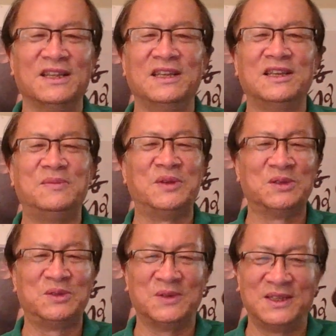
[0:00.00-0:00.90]
你不
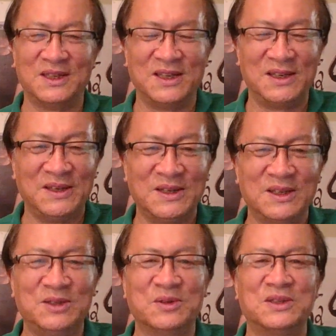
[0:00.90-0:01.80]
要觉得
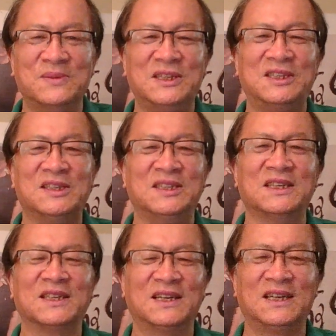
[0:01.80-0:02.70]
有什么震
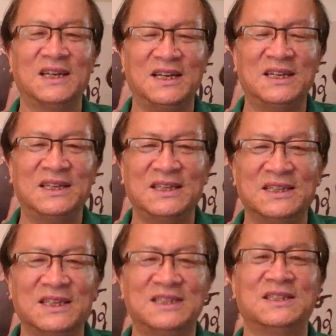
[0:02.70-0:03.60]
惊的啊，
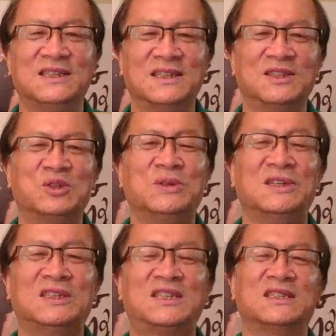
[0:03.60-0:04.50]
也是
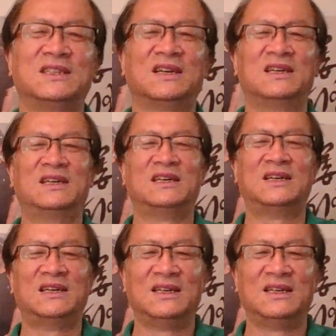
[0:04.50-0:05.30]
顺理成章的。